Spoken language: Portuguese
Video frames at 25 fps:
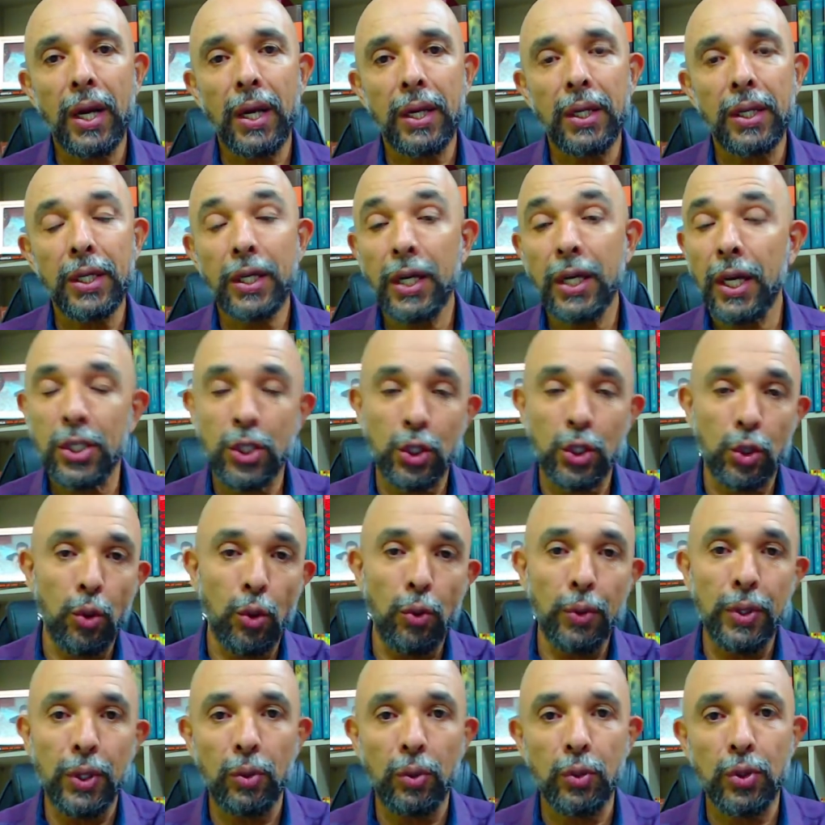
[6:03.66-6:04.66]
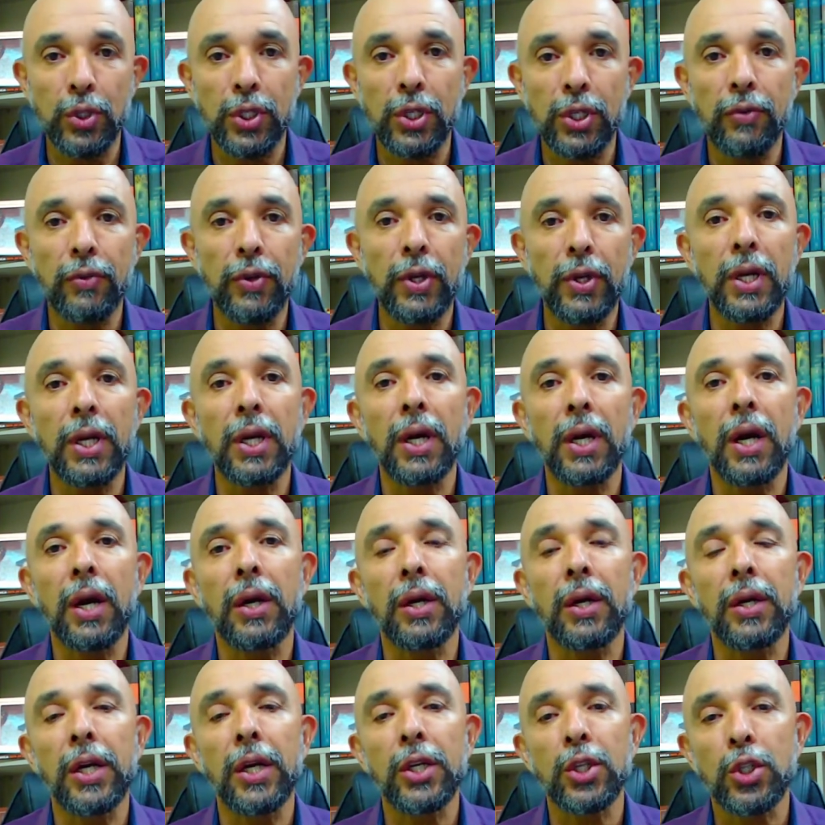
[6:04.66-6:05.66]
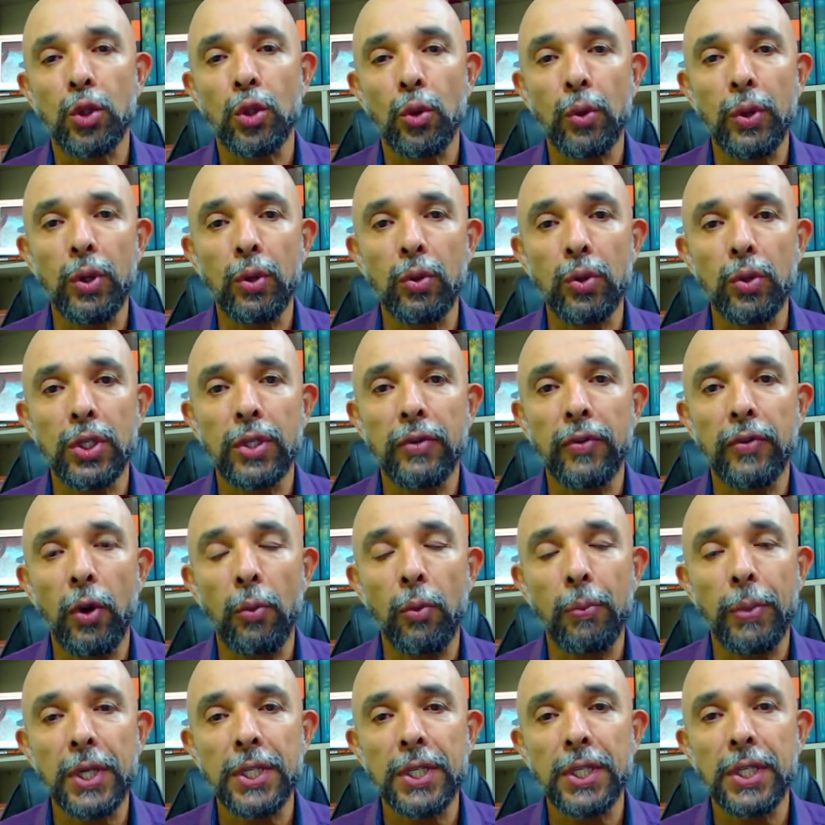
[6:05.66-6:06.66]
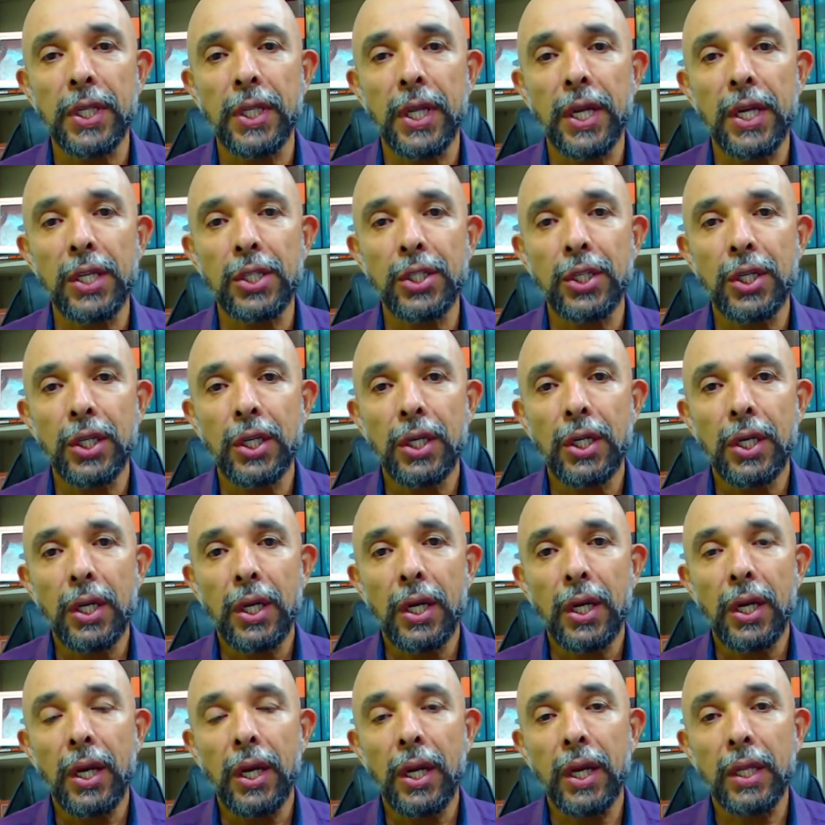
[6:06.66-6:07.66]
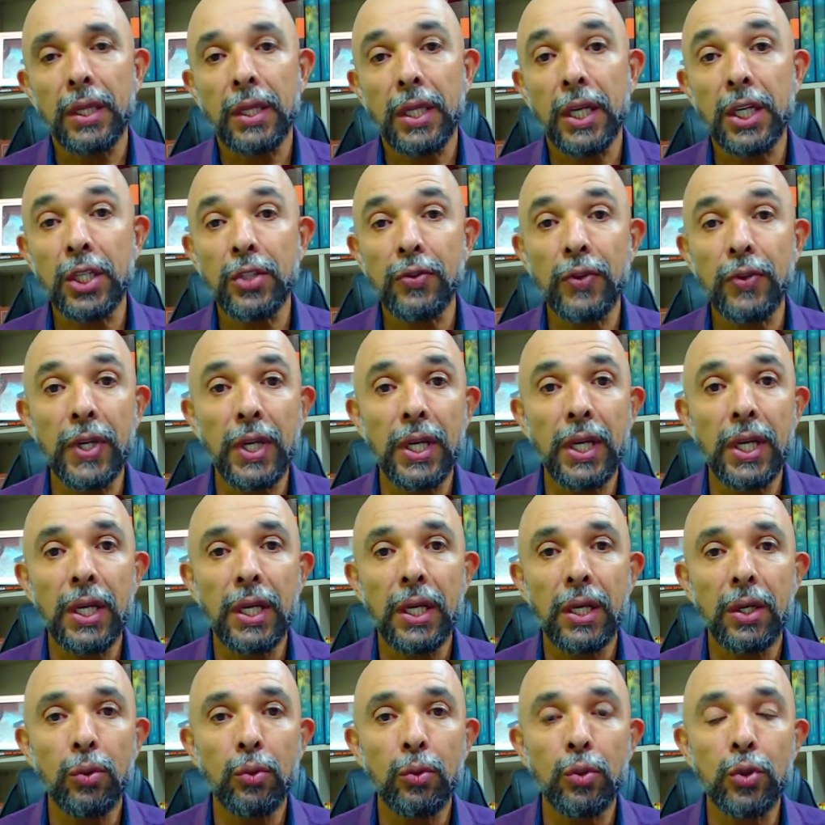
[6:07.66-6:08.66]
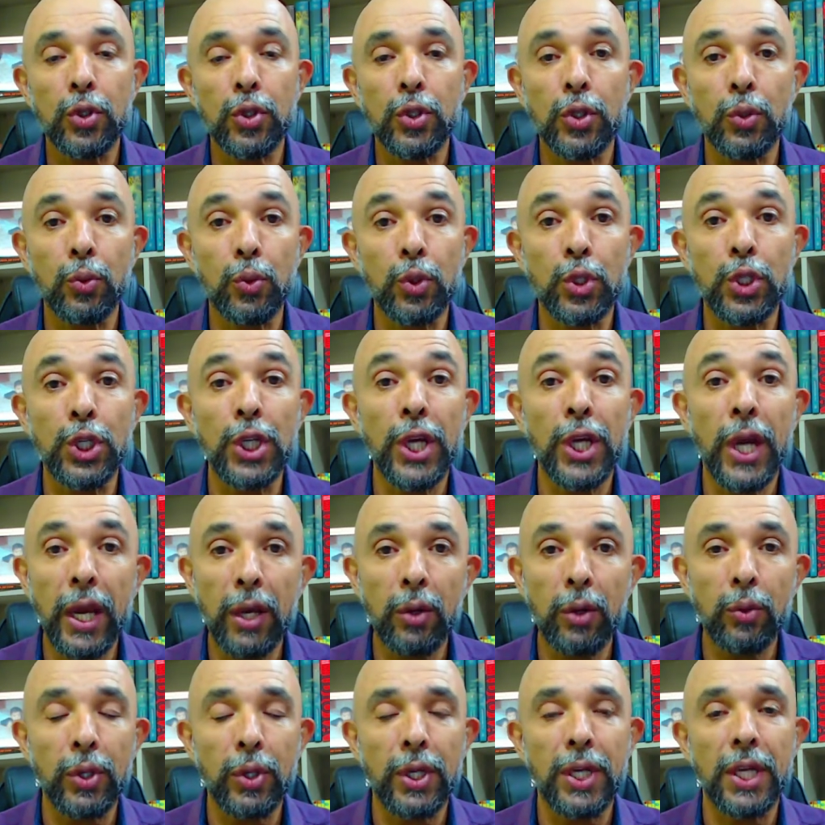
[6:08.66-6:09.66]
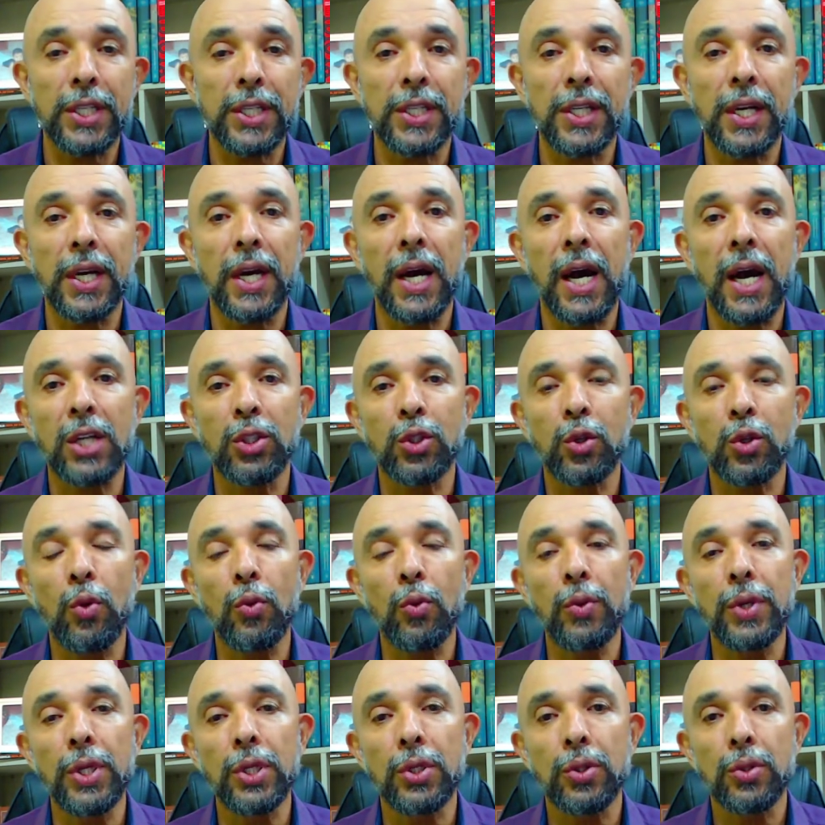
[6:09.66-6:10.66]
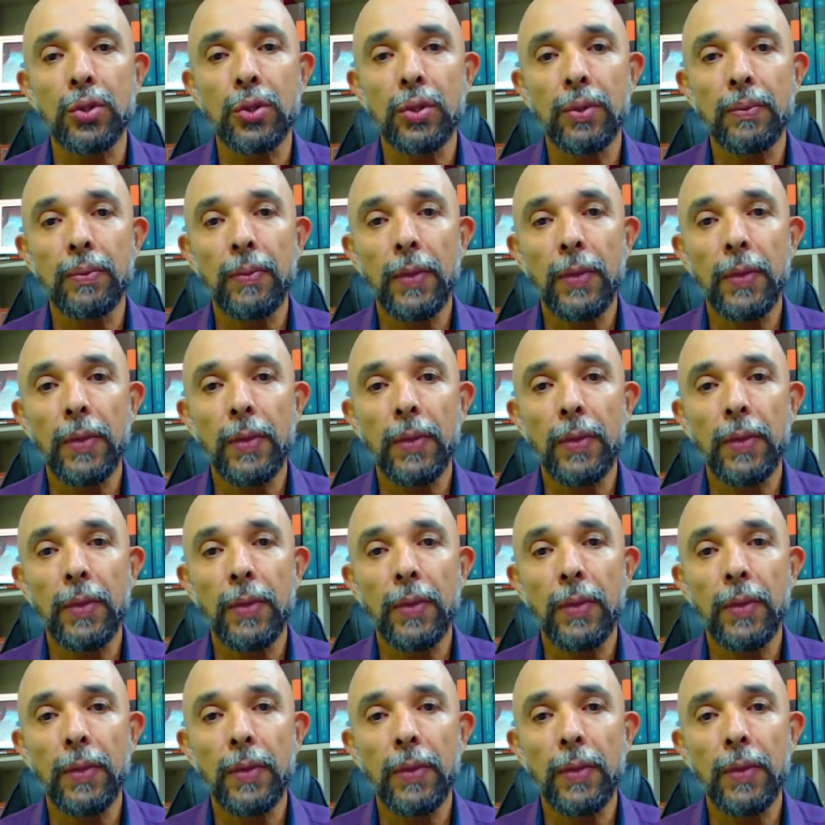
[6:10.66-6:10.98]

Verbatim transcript: e restou inclusive, restou inclusive ao presidente é, transferir os, o dinheiro que ia ser gasto com isso.